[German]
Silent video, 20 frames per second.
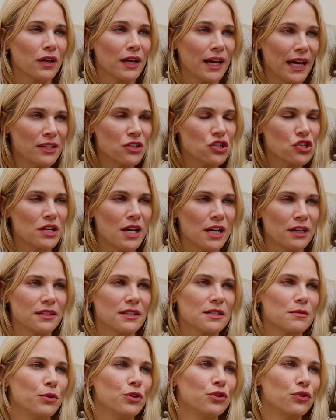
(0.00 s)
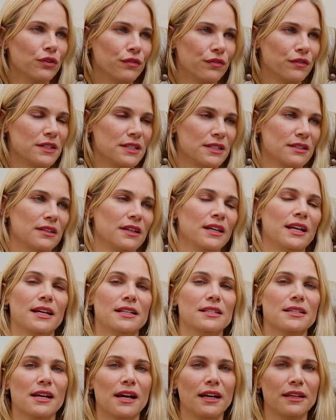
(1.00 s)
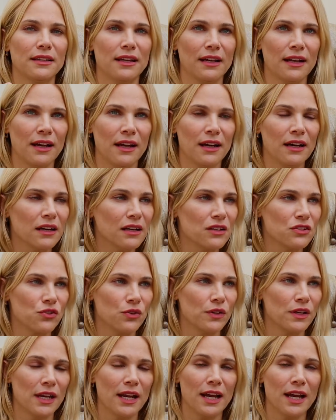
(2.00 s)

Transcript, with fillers: ganz stark das Bedürfnis in der Zeit danach, also in